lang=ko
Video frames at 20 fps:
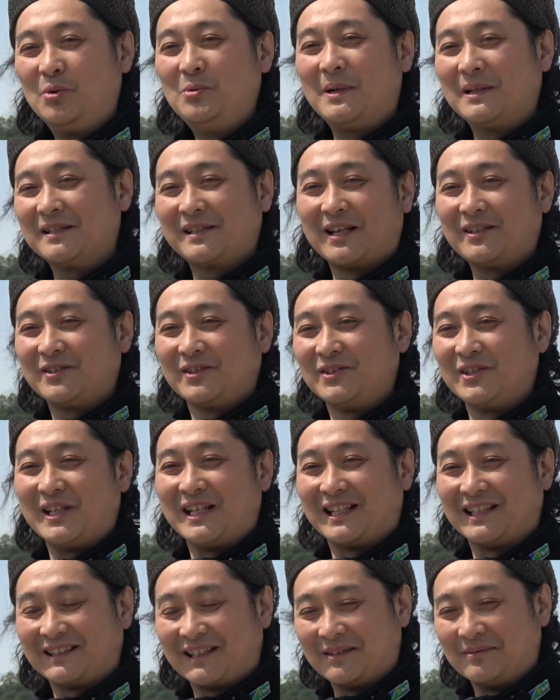너무 많은
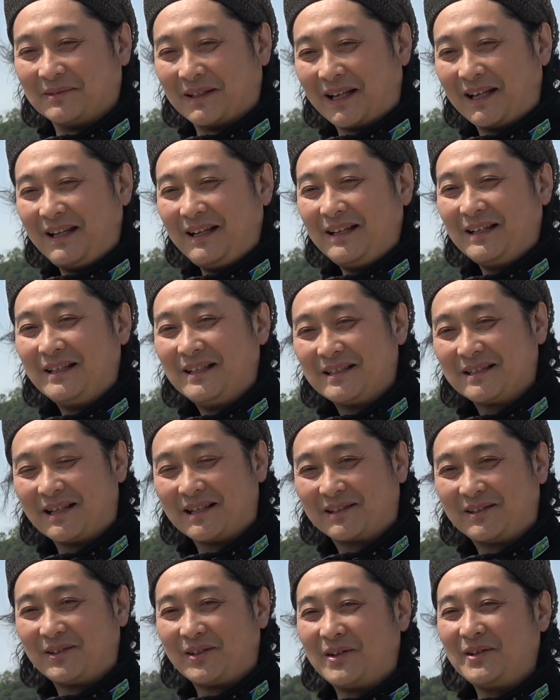생선들이 있기 때문에
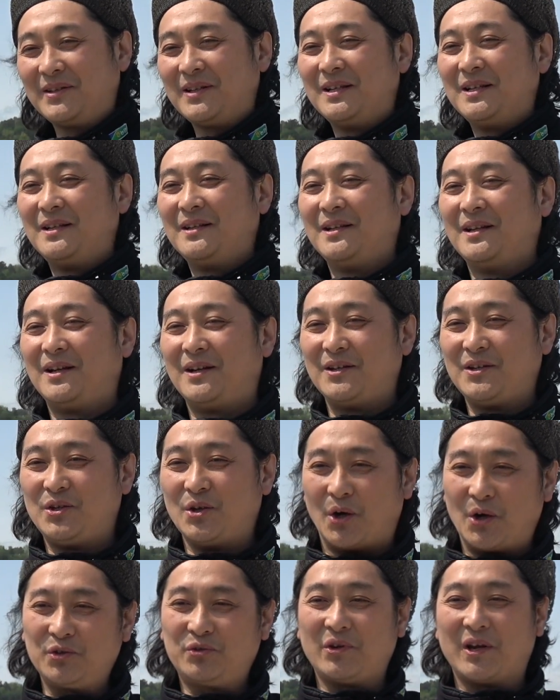자 그런
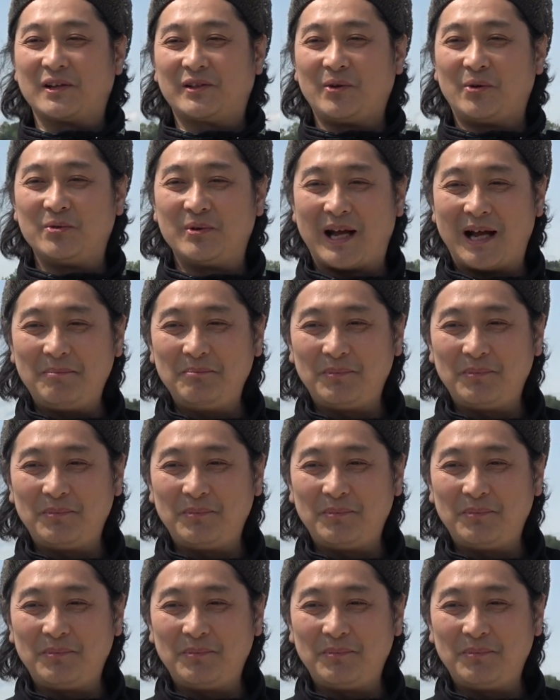여수에서 오늘